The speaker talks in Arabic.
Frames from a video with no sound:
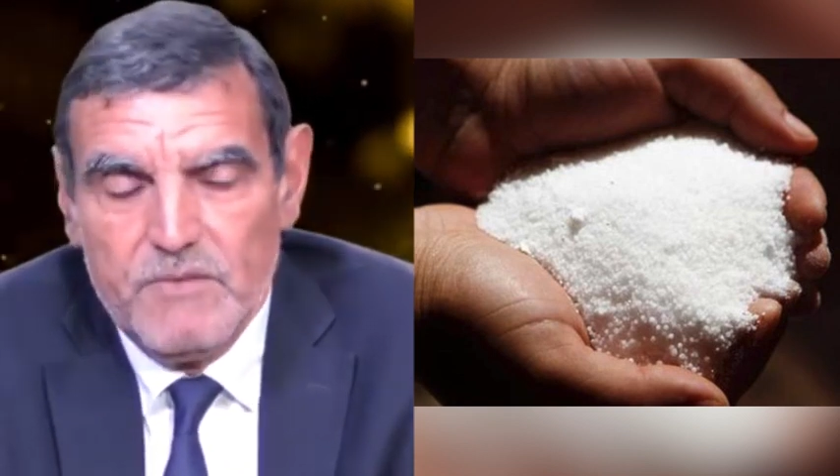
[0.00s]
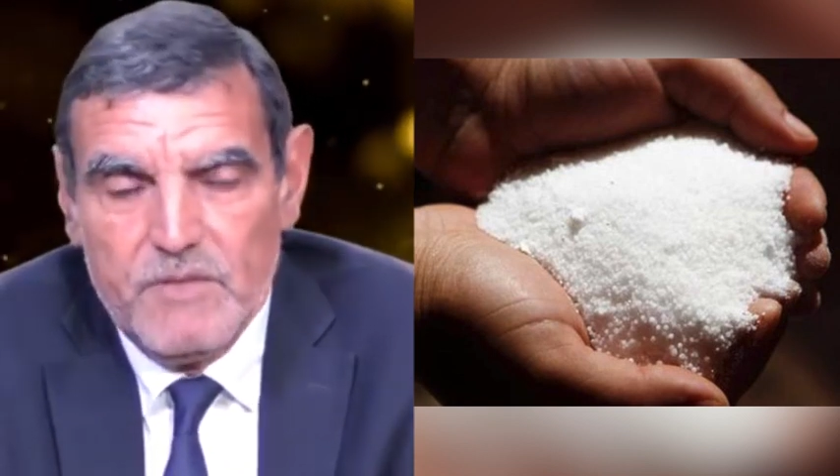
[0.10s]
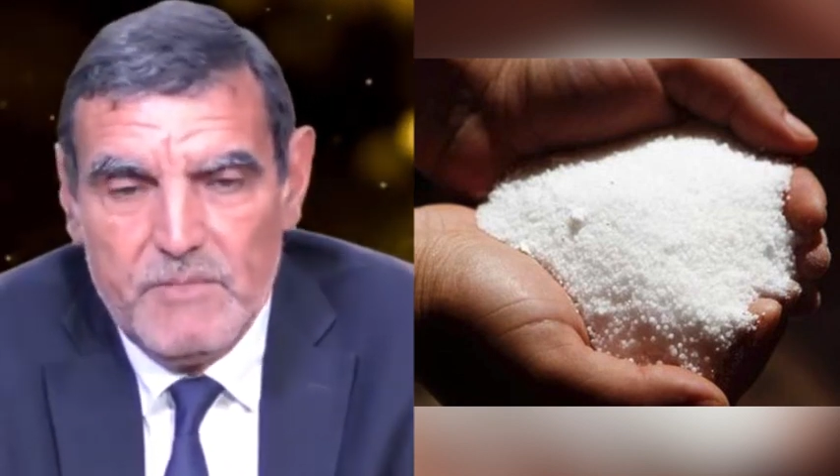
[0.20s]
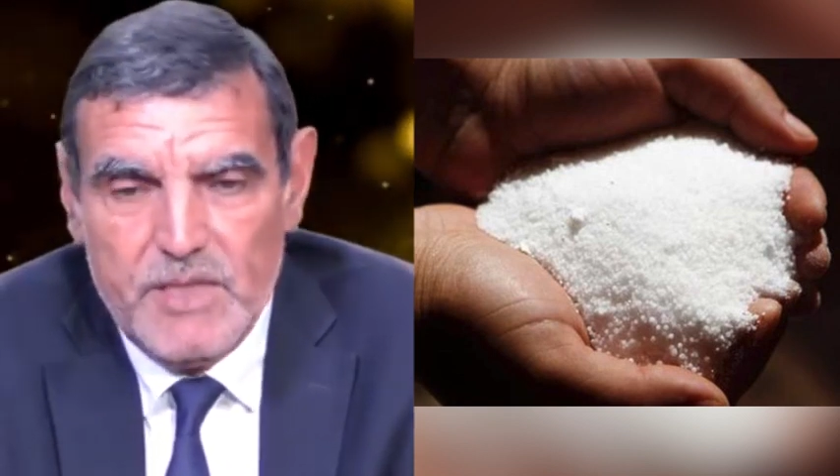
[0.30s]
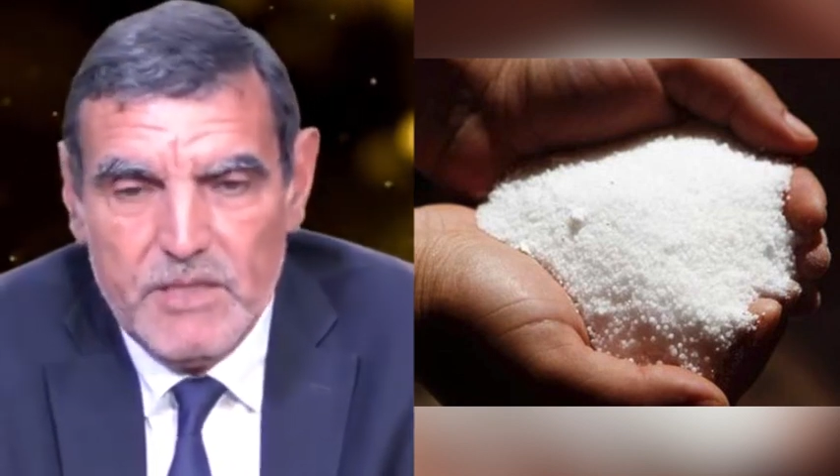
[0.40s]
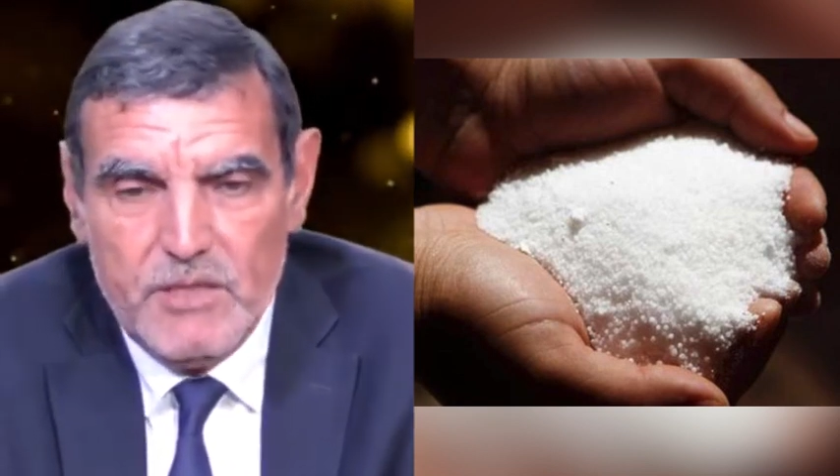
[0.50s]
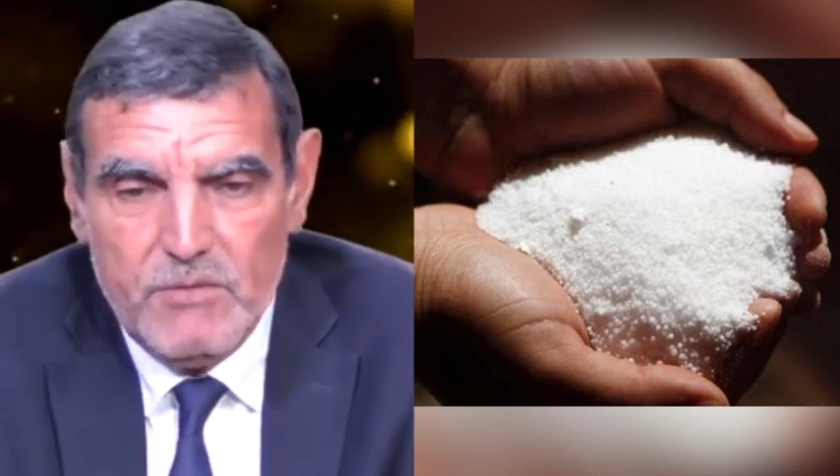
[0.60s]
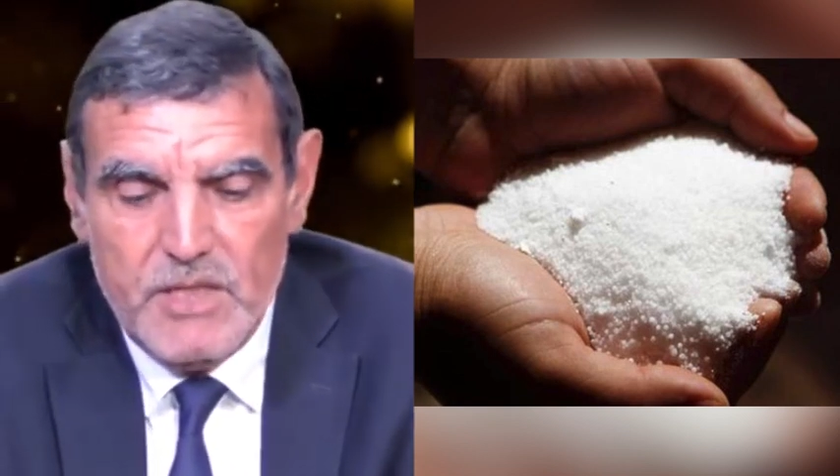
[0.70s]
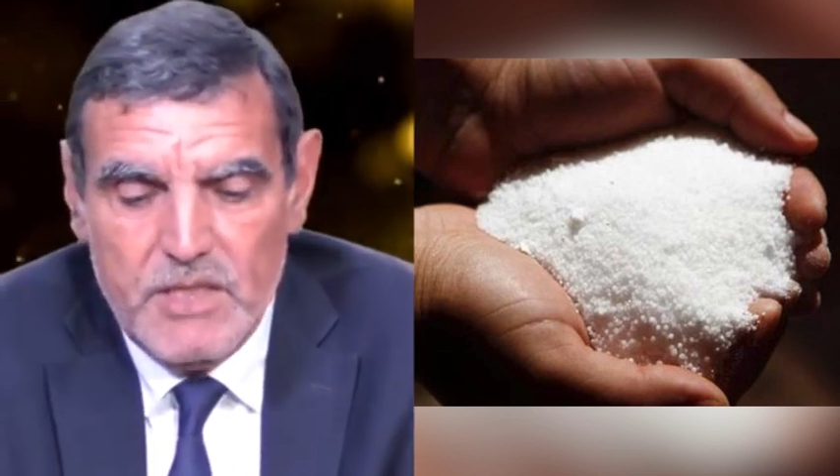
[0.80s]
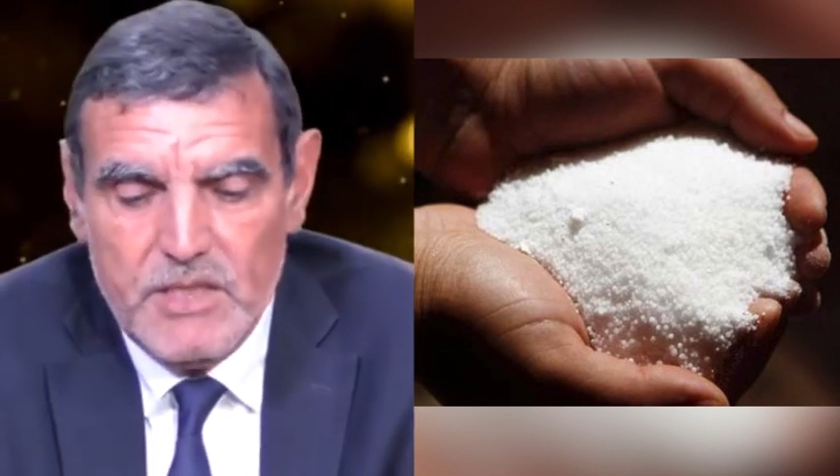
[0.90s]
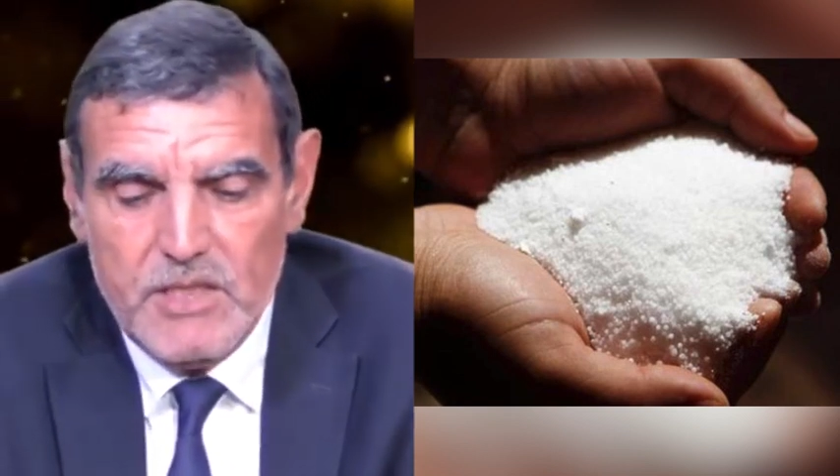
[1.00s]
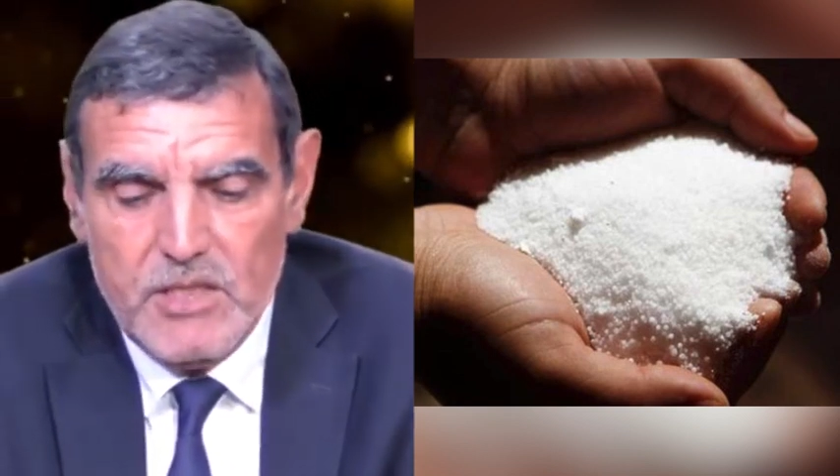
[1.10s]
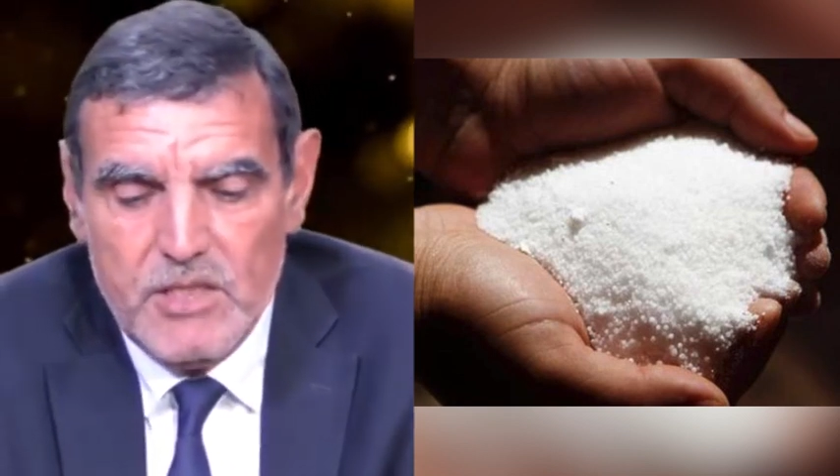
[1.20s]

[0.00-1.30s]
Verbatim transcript: في المعدة وهذه